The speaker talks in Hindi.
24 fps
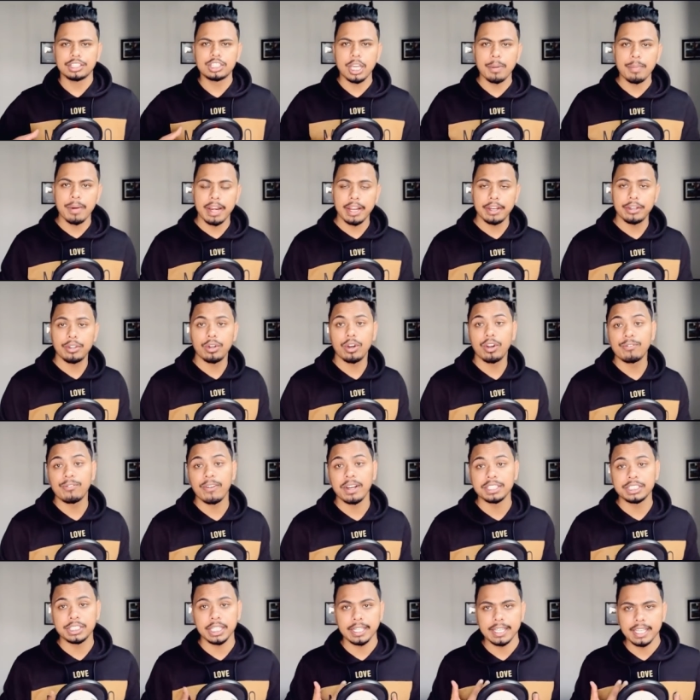इससे हमारे न्यूरल
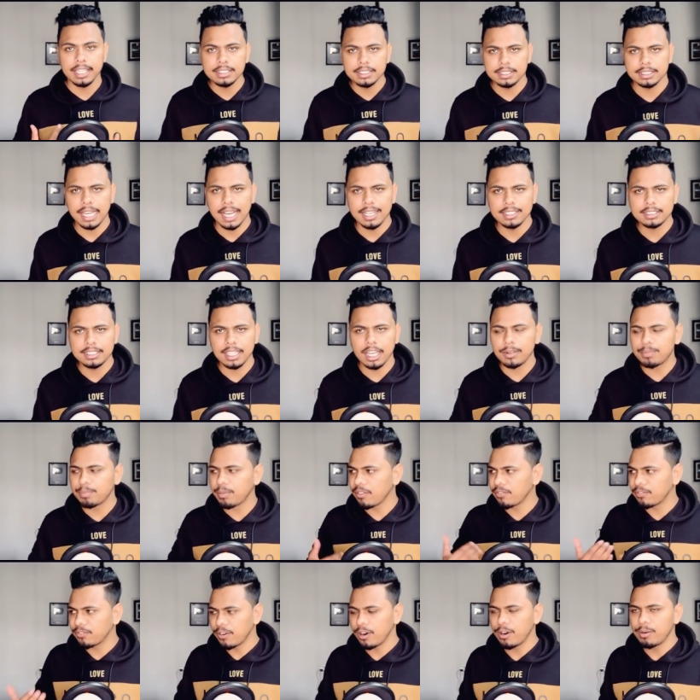फंक्शन के साथ साथ
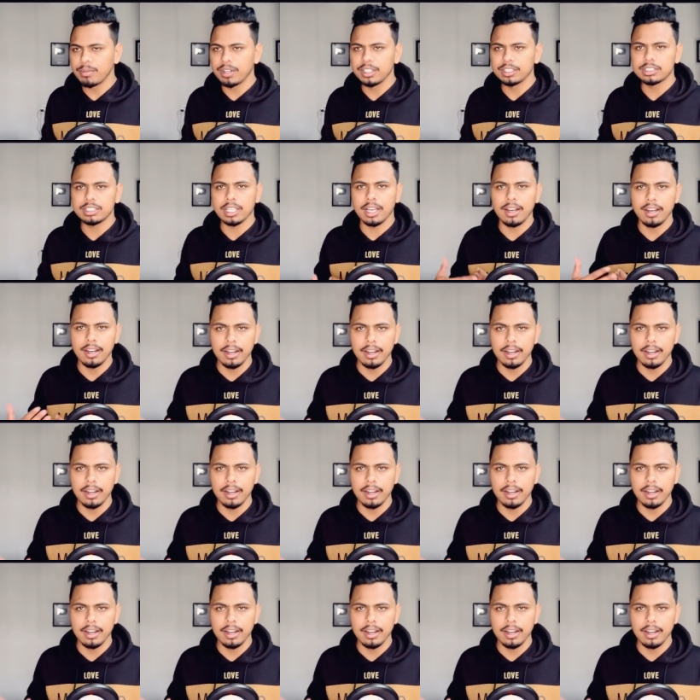परफॉर्मेंस